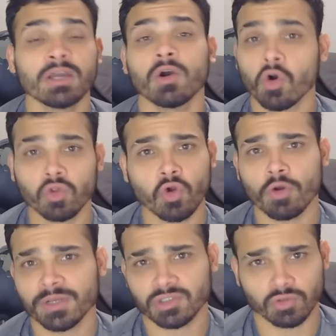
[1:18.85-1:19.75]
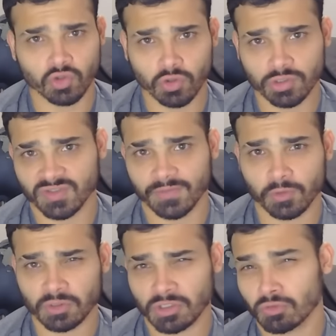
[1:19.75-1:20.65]
ou no começo do jogo, se você for
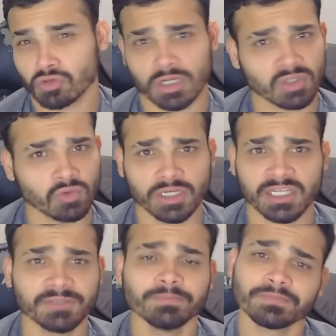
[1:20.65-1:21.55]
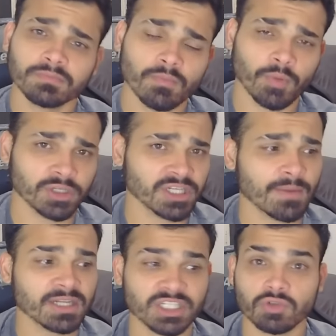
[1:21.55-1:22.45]
o segundo jogador ali, pode
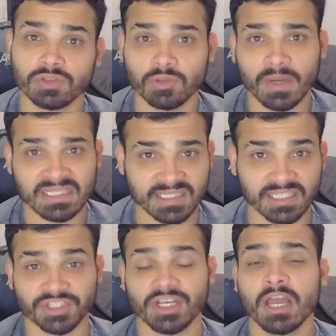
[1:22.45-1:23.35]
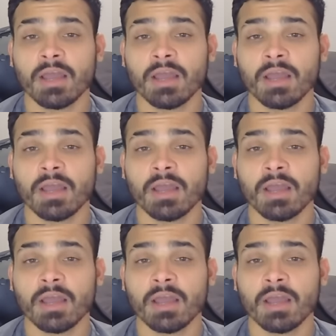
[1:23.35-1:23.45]
acabar te ajudando bastante.